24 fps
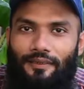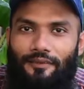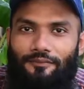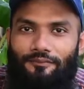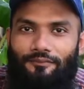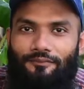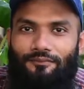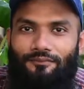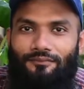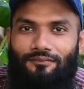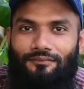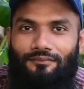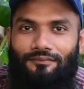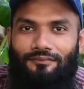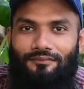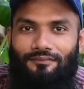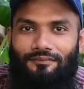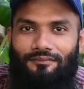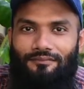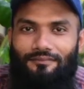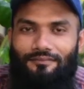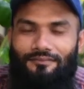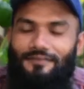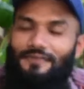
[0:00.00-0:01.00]
पता
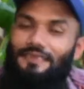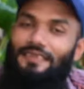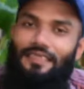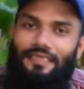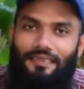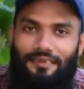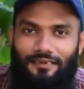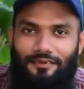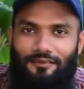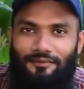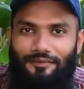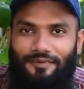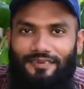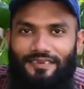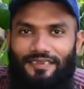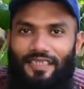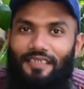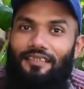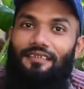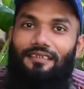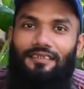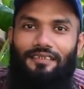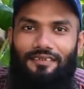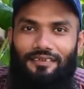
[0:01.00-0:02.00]
चलें
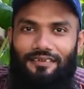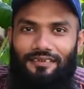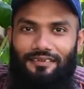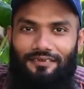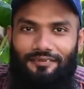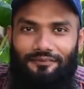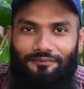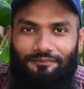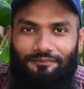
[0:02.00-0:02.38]
स्टार्ट करते